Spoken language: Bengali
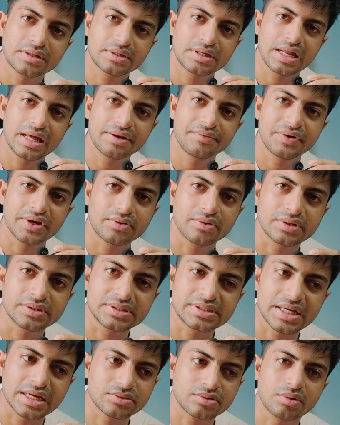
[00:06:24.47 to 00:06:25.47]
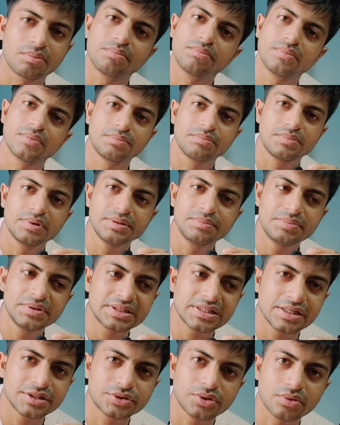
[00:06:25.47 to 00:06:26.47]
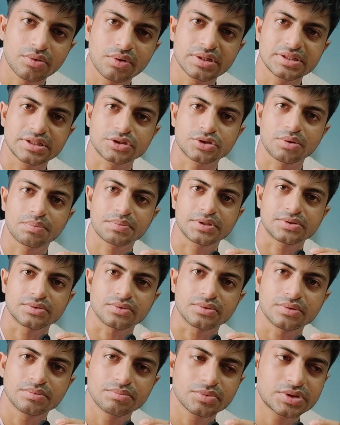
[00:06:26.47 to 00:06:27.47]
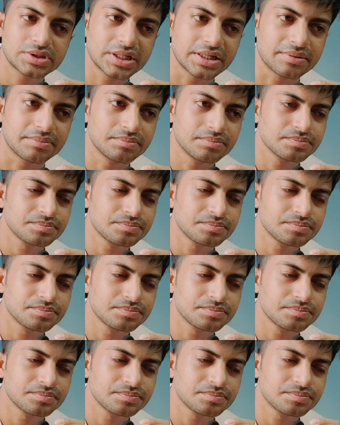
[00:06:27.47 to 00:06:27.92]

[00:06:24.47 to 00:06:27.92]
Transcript: ক্ল্যারিফাই করে দিছে একদম বিশ্লেষণ করেছে সব কিছু বুঝছেন